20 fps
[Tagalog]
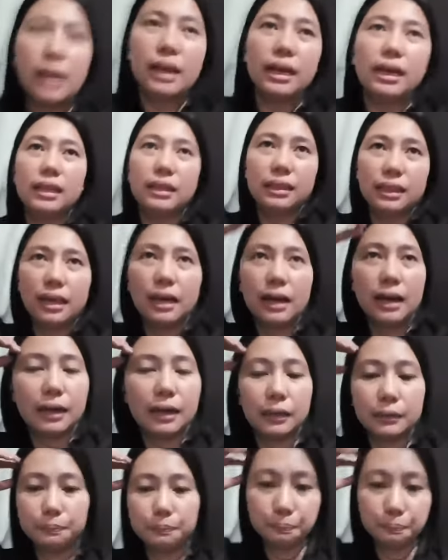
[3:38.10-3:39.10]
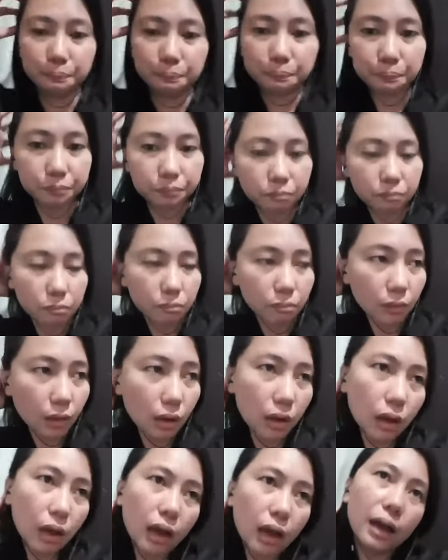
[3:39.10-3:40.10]
and um,
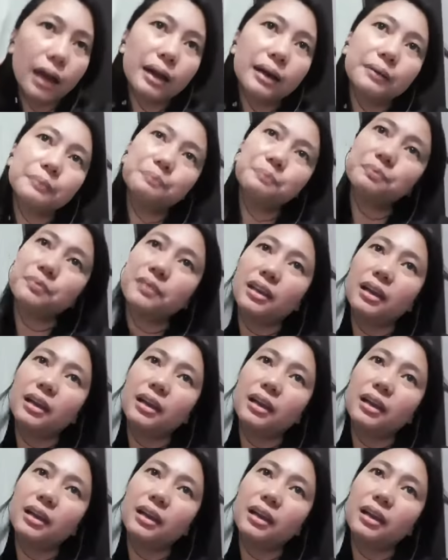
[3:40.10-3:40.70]
um,